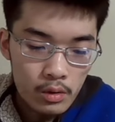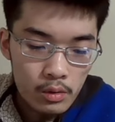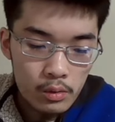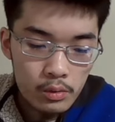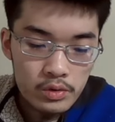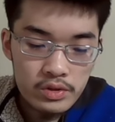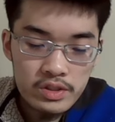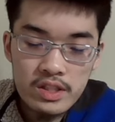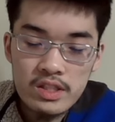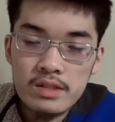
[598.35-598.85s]

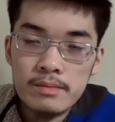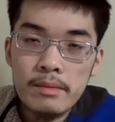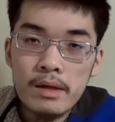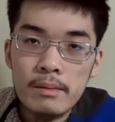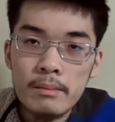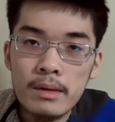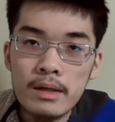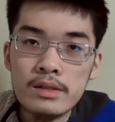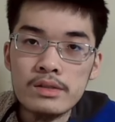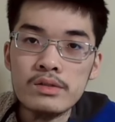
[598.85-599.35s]
応じてしまえ
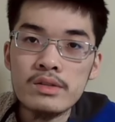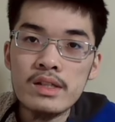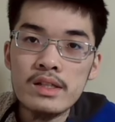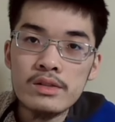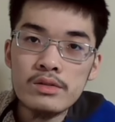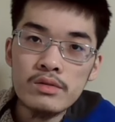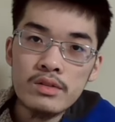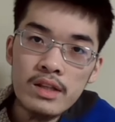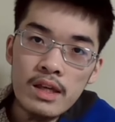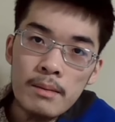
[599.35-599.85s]
ば、それは
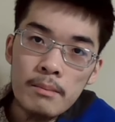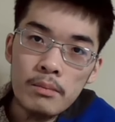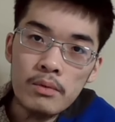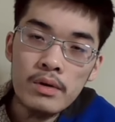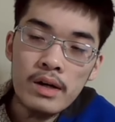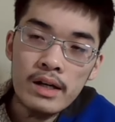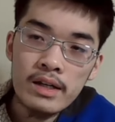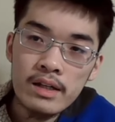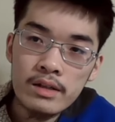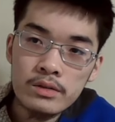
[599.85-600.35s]
その憲法
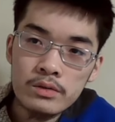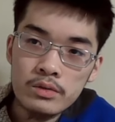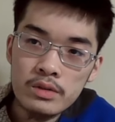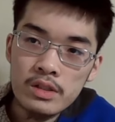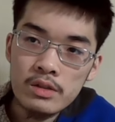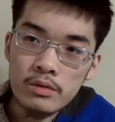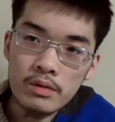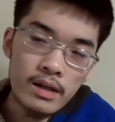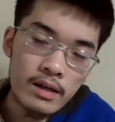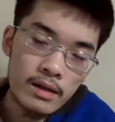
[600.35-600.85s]
改悪の
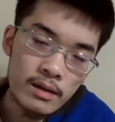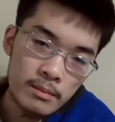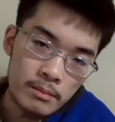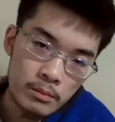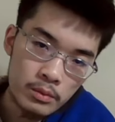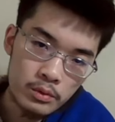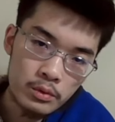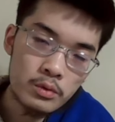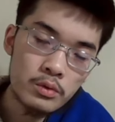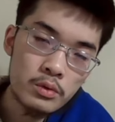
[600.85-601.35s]
議論が
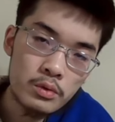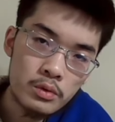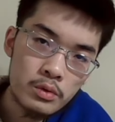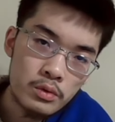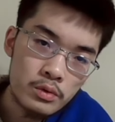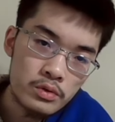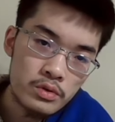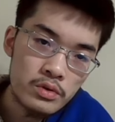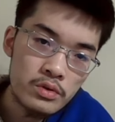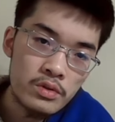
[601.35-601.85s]
もうどんどんどん
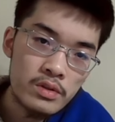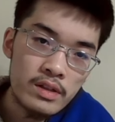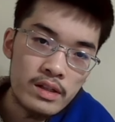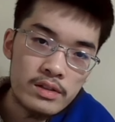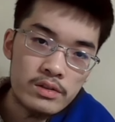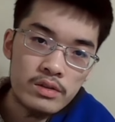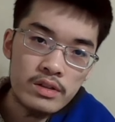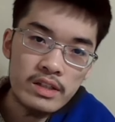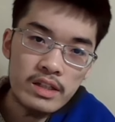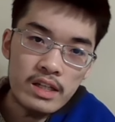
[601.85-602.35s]
どん進んで、
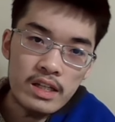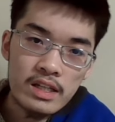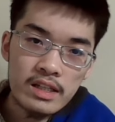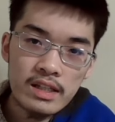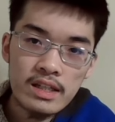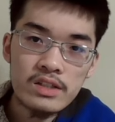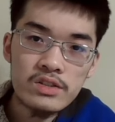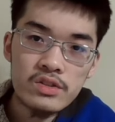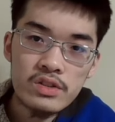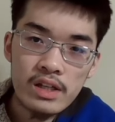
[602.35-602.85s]
それで立
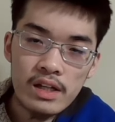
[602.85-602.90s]
憲主義